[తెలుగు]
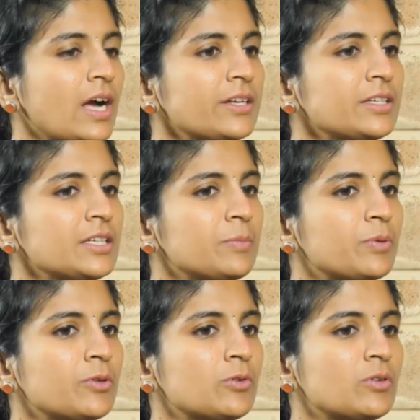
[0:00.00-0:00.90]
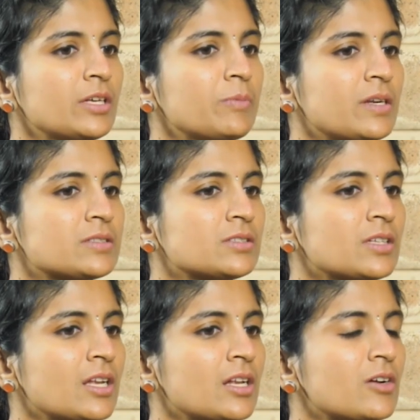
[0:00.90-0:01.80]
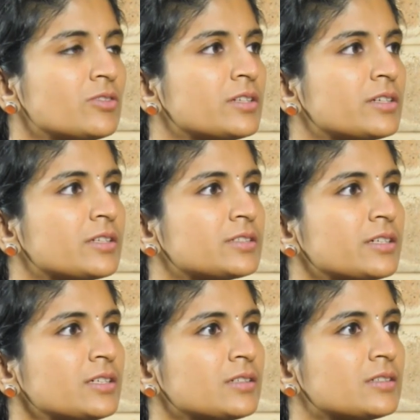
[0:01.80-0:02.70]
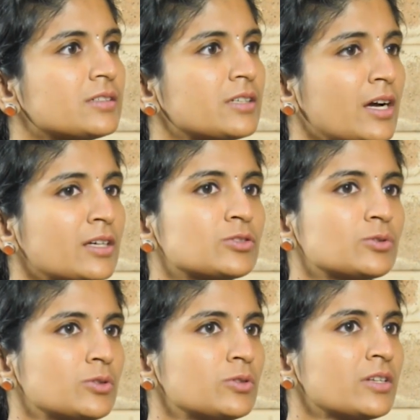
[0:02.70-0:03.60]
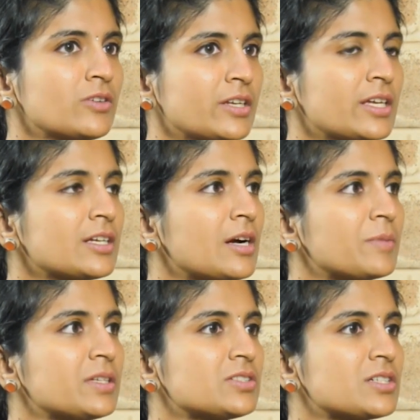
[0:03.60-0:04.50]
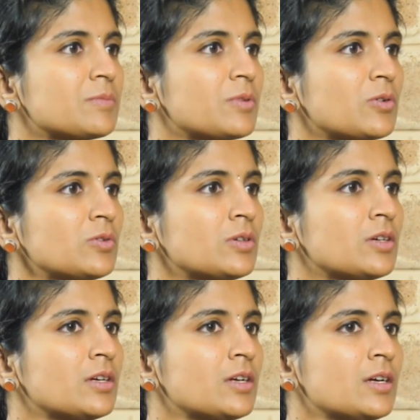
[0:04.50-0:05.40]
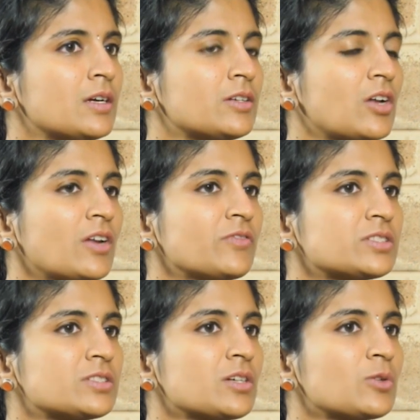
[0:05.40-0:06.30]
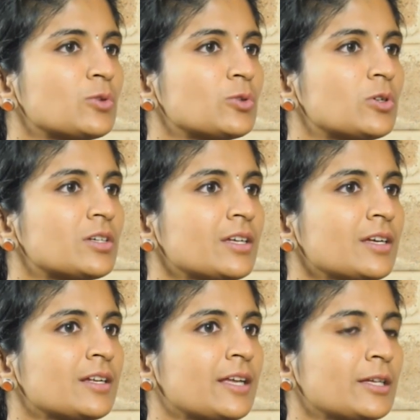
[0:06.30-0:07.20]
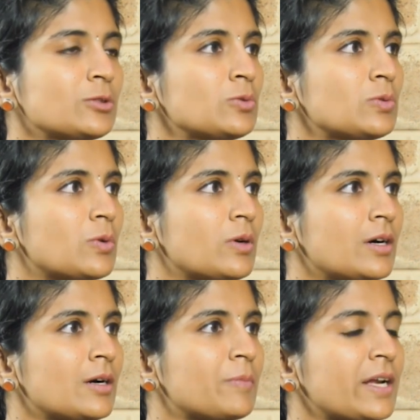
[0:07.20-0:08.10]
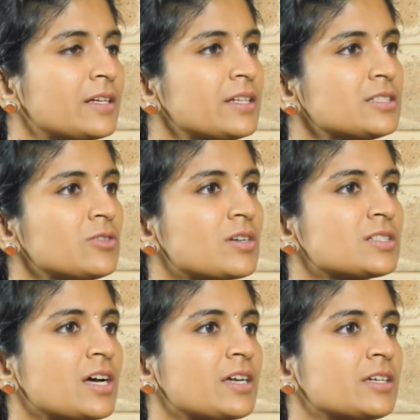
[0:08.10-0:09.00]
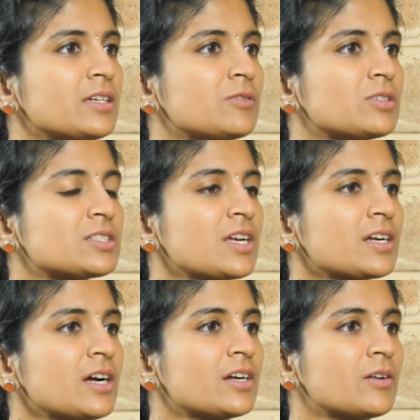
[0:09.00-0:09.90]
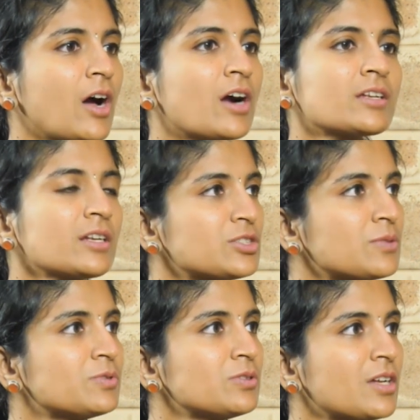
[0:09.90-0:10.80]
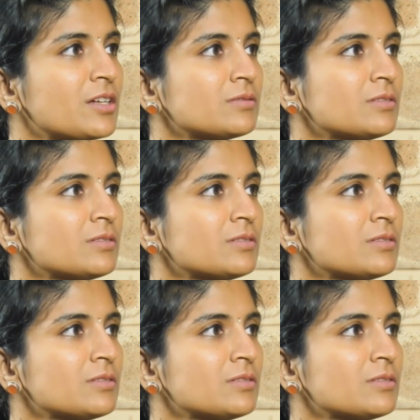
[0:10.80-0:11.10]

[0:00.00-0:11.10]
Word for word: కానీ ఇప్పుడు ఉండే పరిస్థితుల్లో ఎలా ఉందంటే సార్ నా చుట్టూ ఉండే నేను గమనించడంలో నాన్ వెజ్ తినకూడదు అంటే లేదు ప్రెగ్నెన్సీ ఒకసారి వచ్చాక డాక్టర్లు చెప్తున్నారు